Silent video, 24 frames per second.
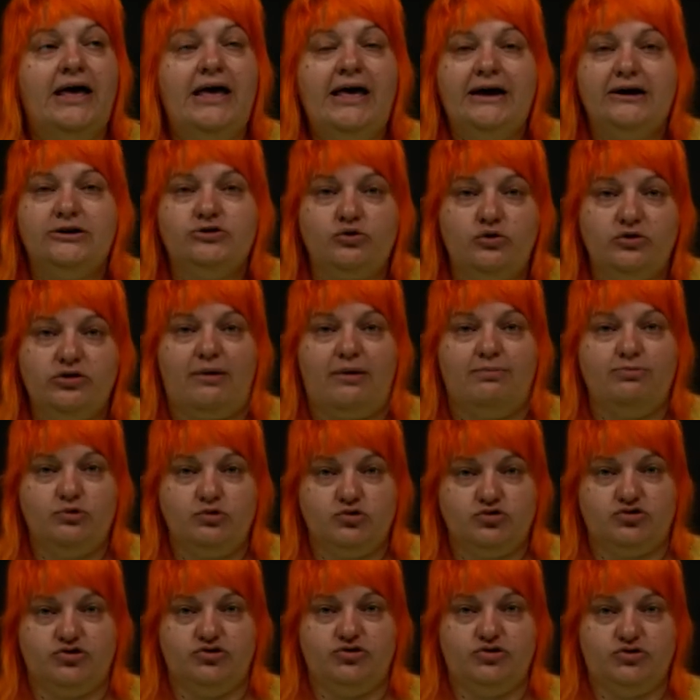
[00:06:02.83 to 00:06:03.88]
Кто нам
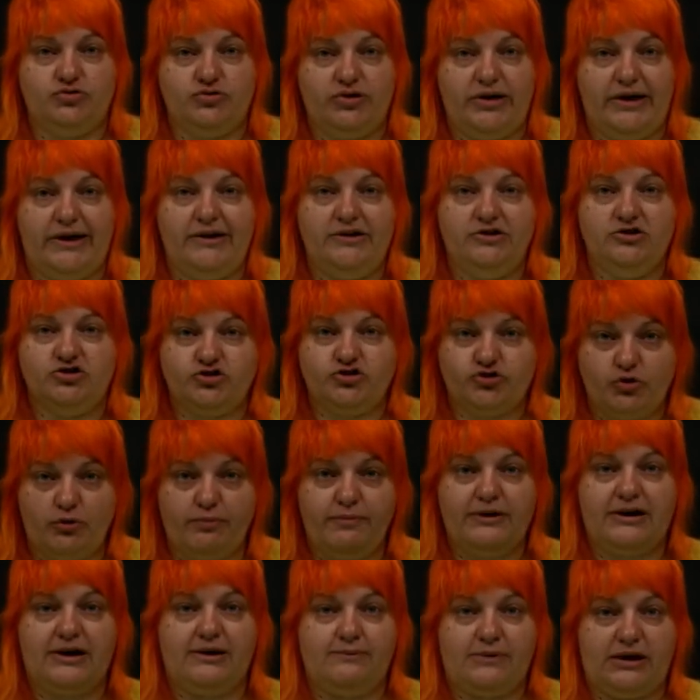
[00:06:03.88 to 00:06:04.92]
нужен сюда, чтобы
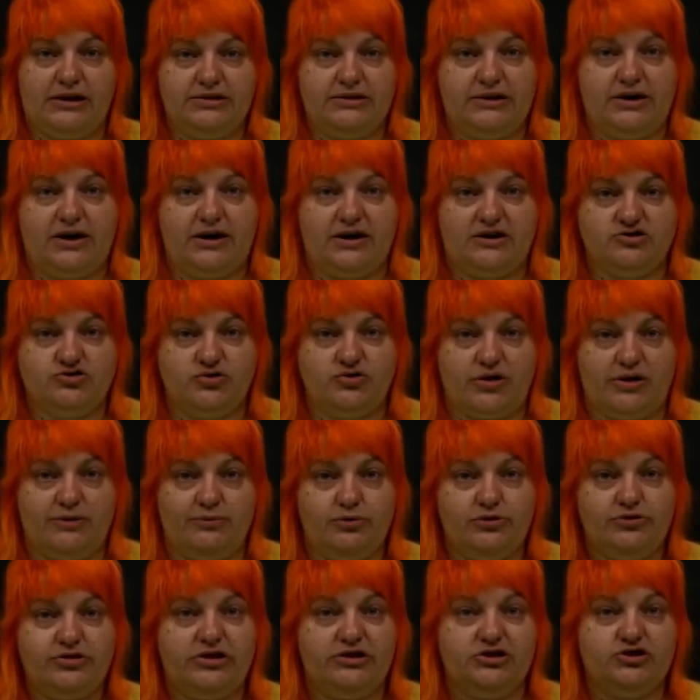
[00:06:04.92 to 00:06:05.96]
команда хорошо
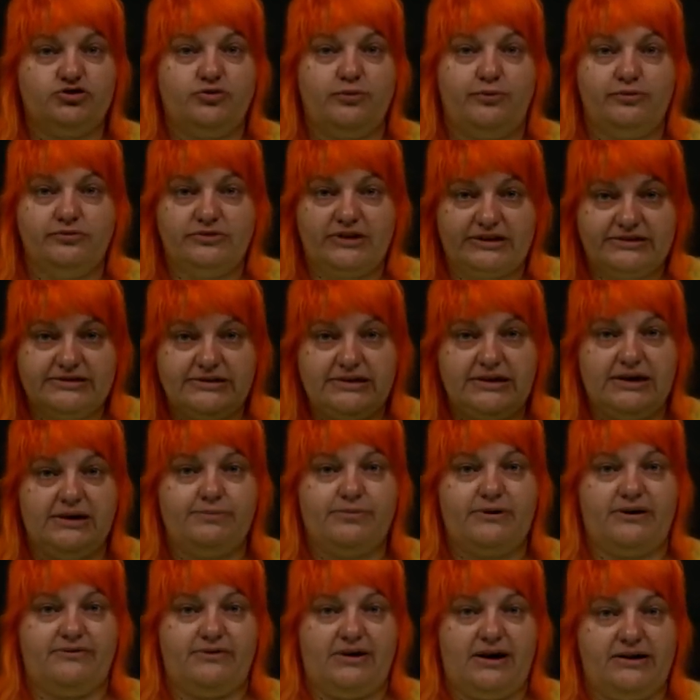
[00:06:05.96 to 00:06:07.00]
работала, чтобы у нас не
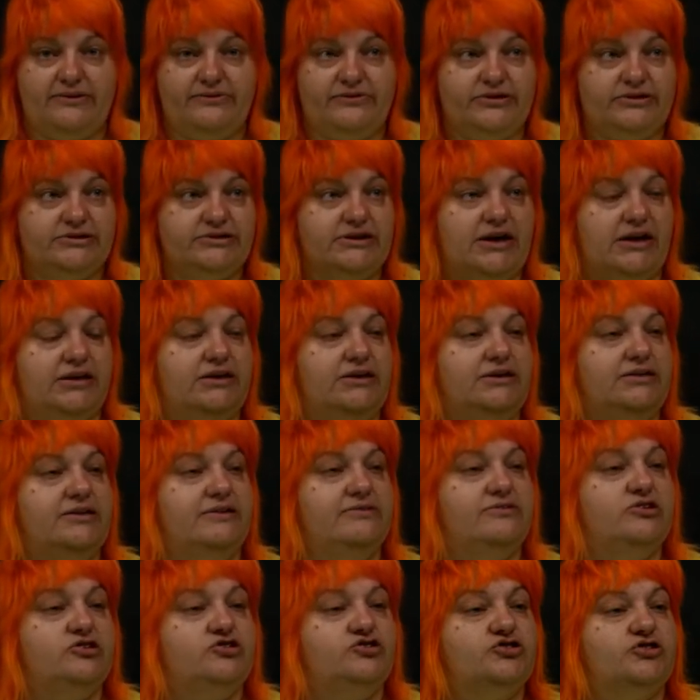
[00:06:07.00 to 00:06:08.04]
проваливались какие-то
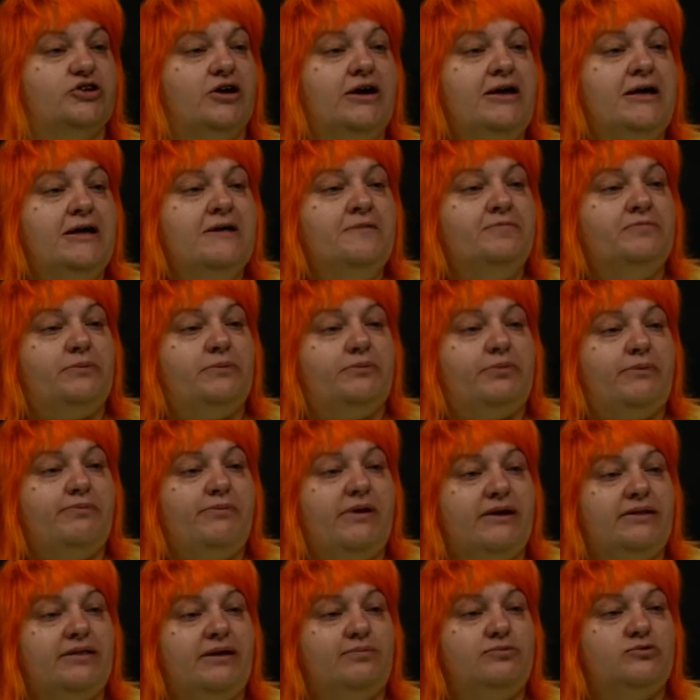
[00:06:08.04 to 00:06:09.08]
вещи? Например,
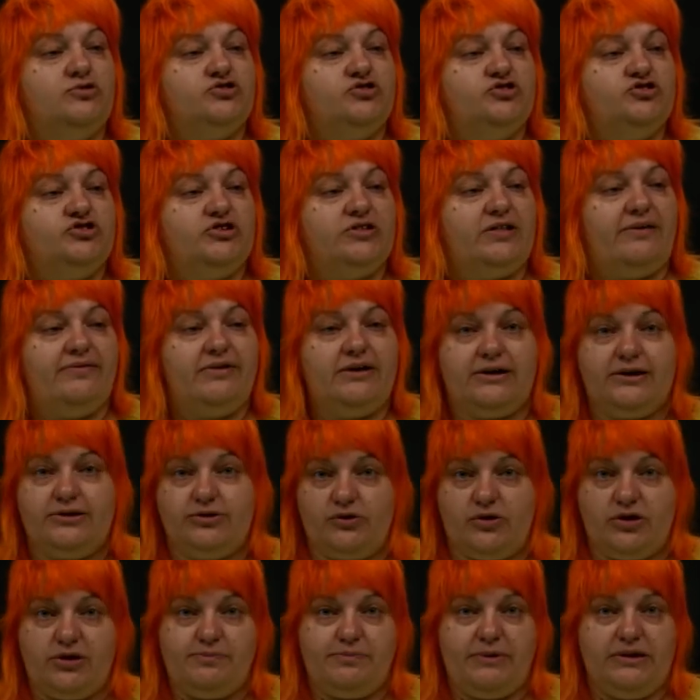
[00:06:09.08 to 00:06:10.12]
нам нужен человек, который
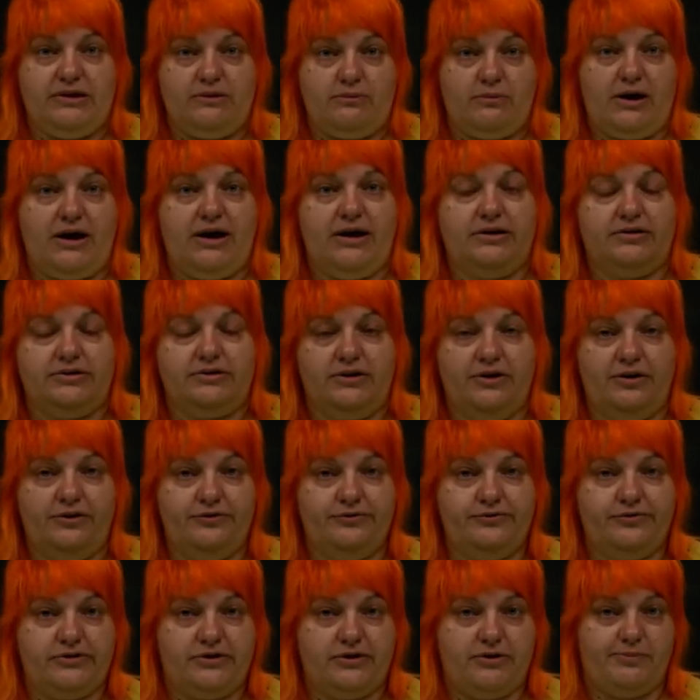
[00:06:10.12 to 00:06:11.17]
понимает
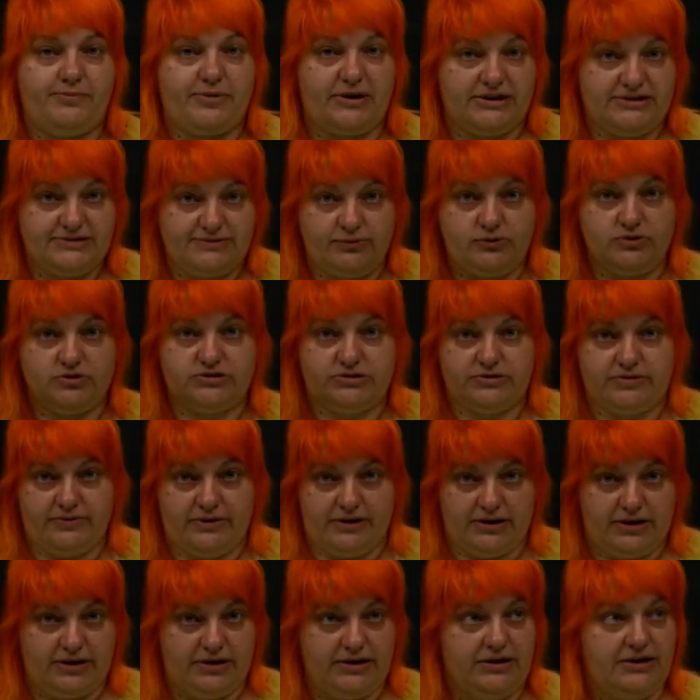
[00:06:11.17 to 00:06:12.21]
в производстве
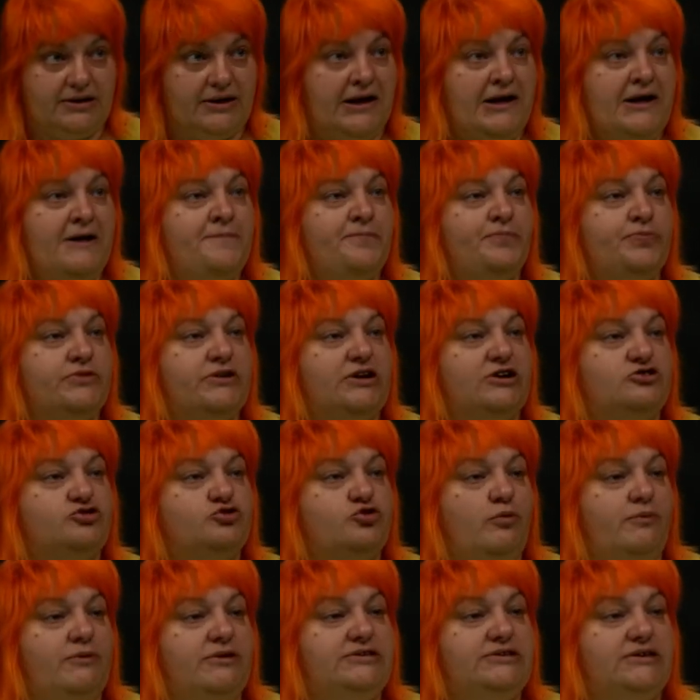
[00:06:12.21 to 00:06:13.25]
и э, что
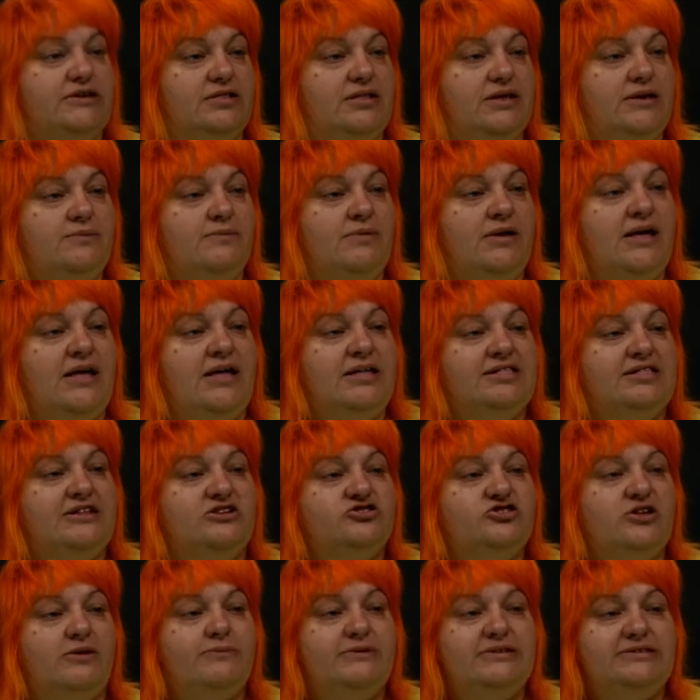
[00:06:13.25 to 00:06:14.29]
мы делаем. Должна
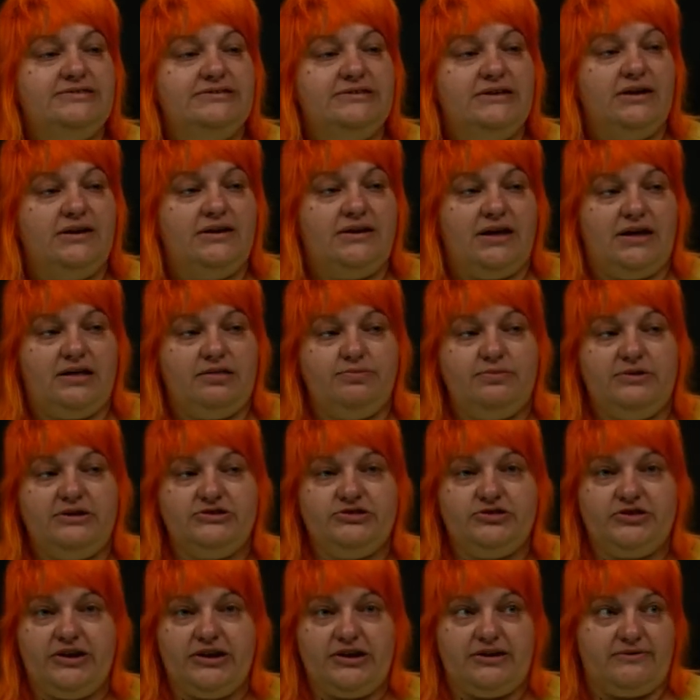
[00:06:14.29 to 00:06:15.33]
быть сильное
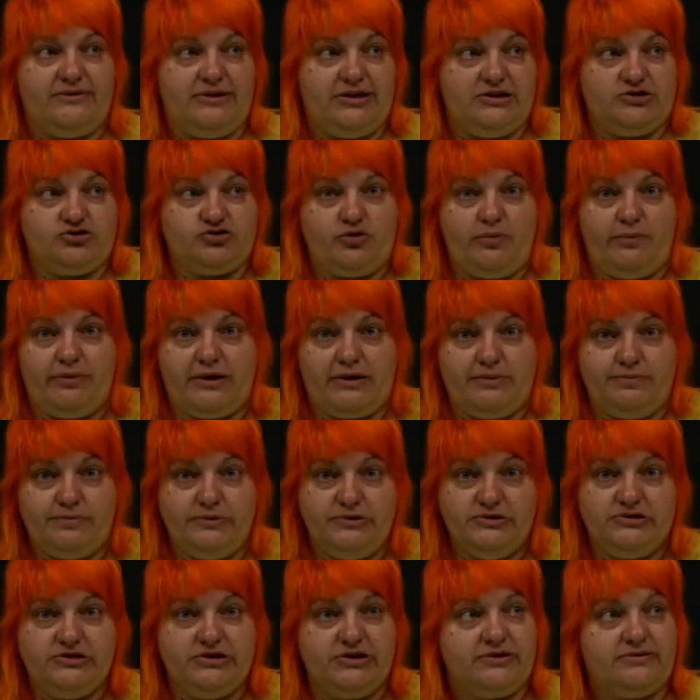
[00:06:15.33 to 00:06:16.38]
администрирование, чтобы
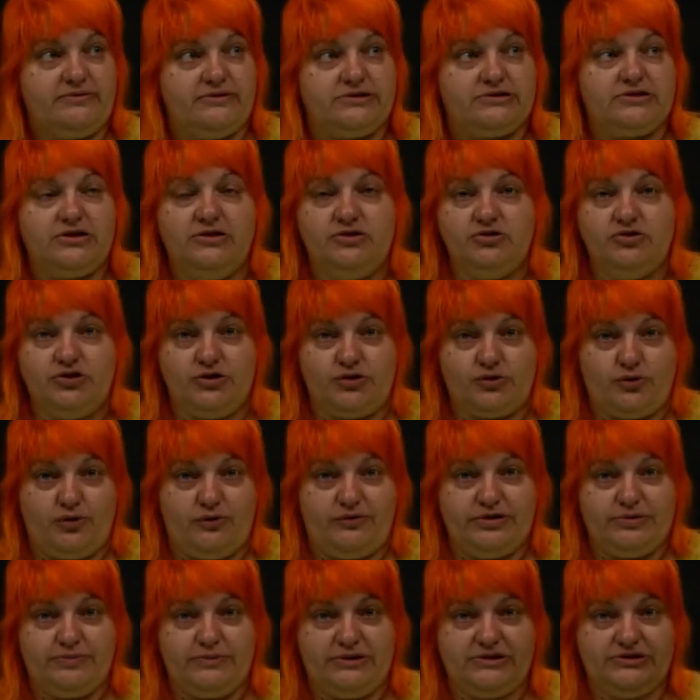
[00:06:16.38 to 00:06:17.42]
компенсировать дырку в
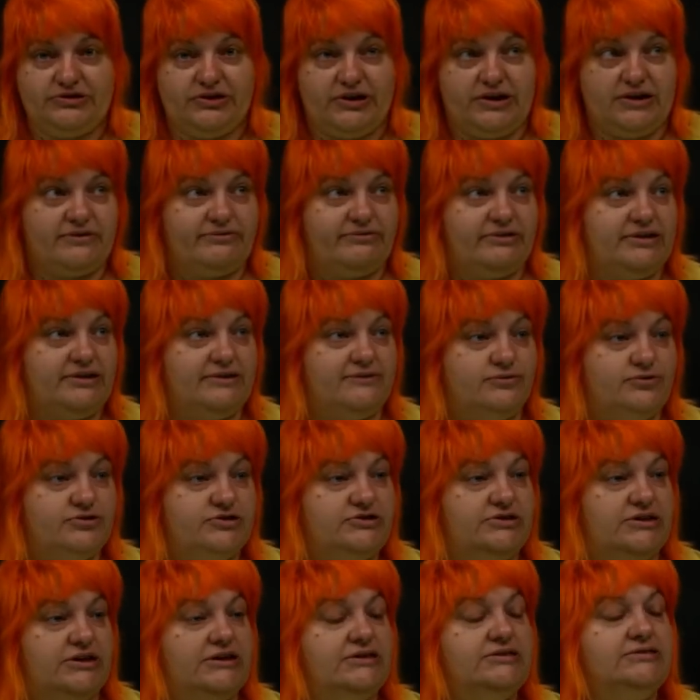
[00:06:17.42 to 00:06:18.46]
администрировании вот
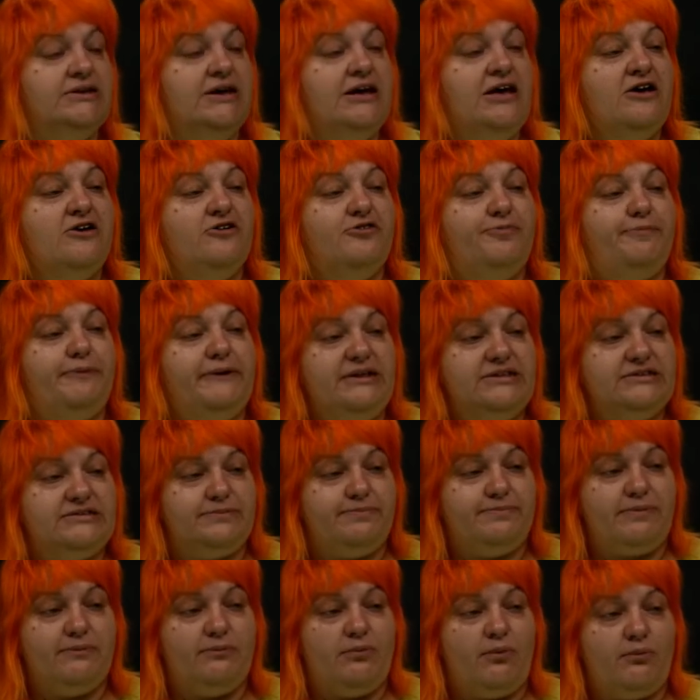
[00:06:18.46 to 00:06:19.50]
здесь. В принципе,
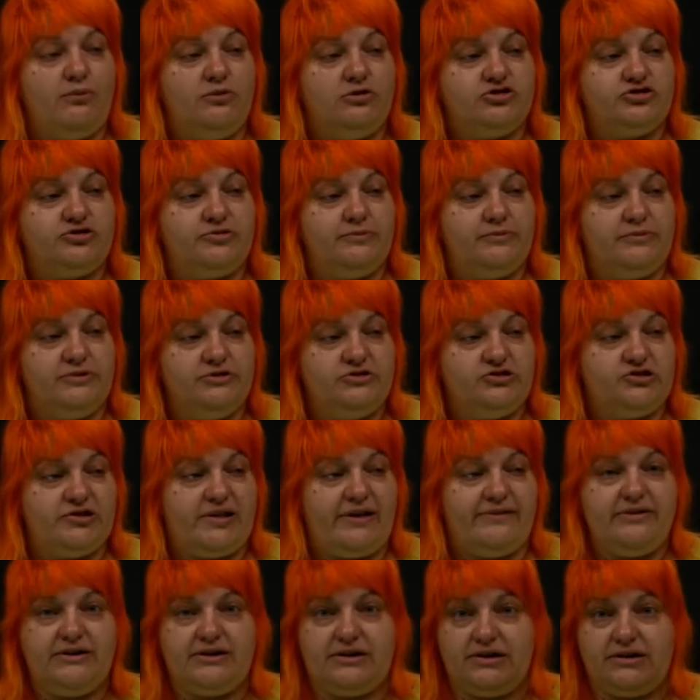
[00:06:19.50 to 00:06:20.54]
мы можем
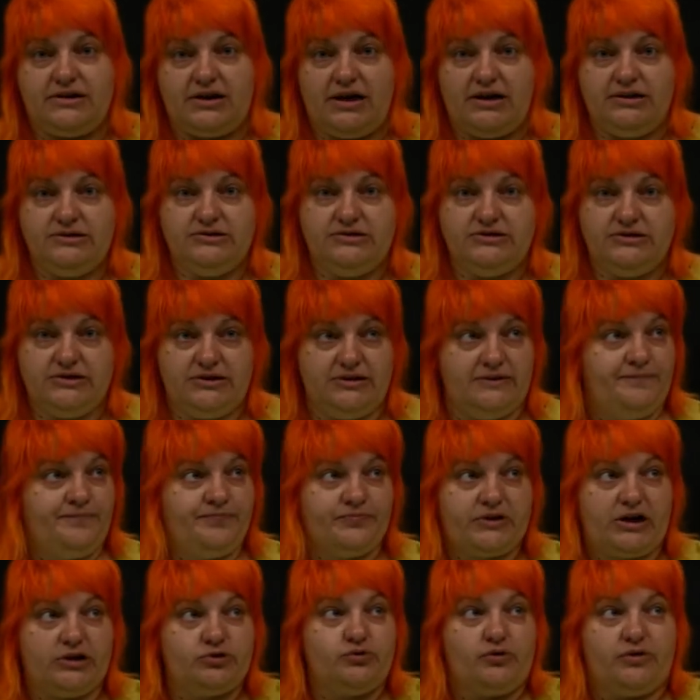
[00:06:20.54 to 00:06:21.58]
человека найти,
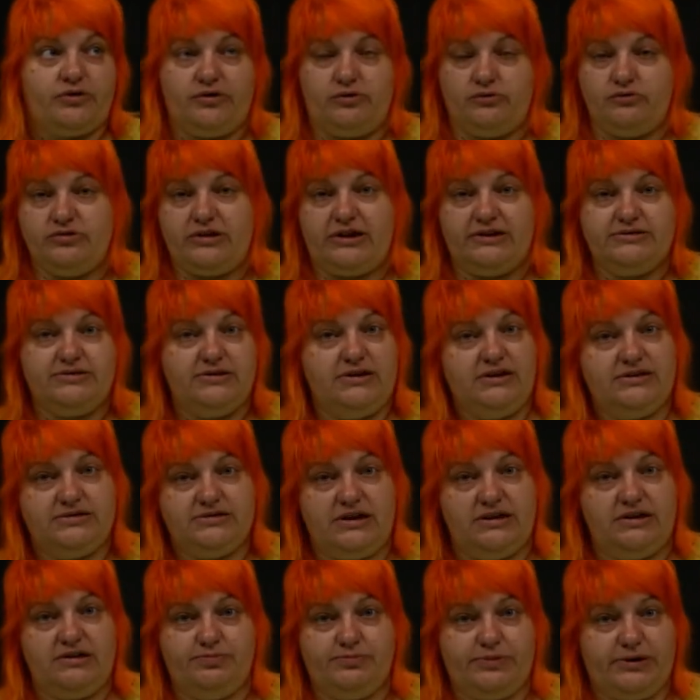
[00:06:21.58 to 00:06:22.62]
который у нас есть
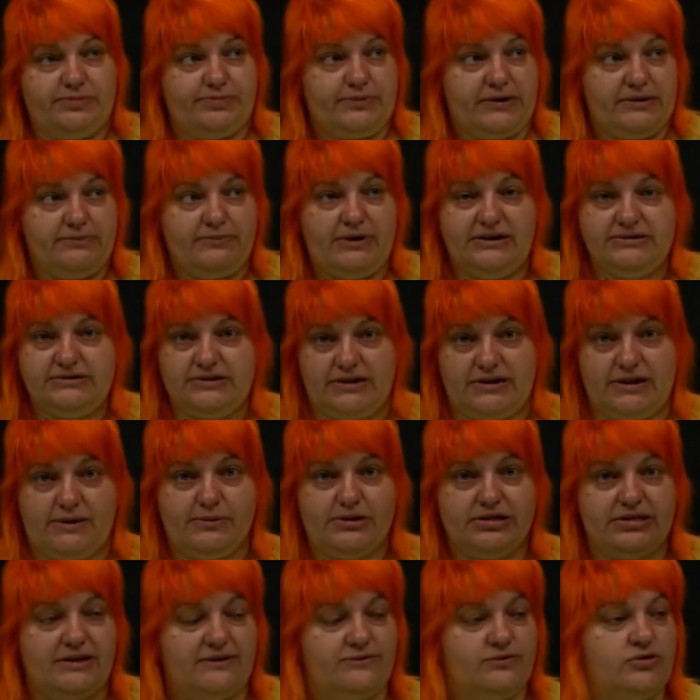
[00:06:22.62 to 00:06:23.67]
один предприниматель, предприниматель, нам
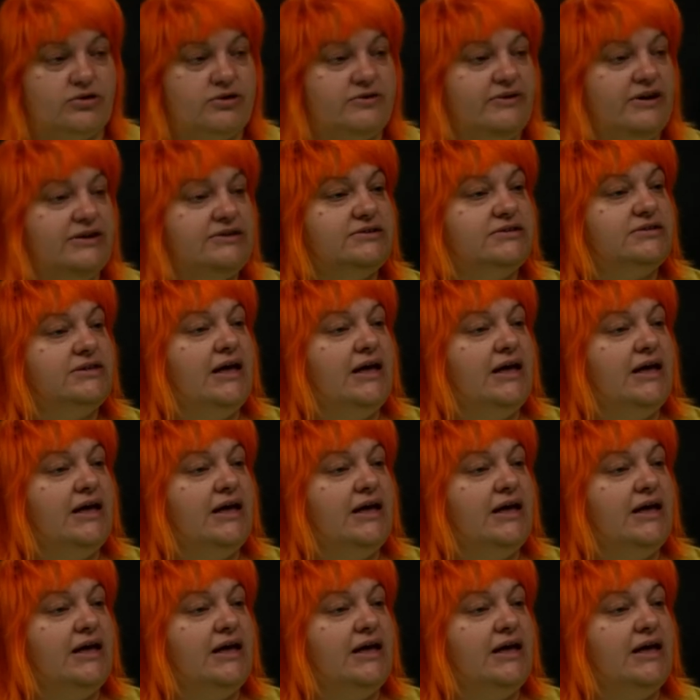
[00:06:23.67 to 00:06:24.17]
одного хватит,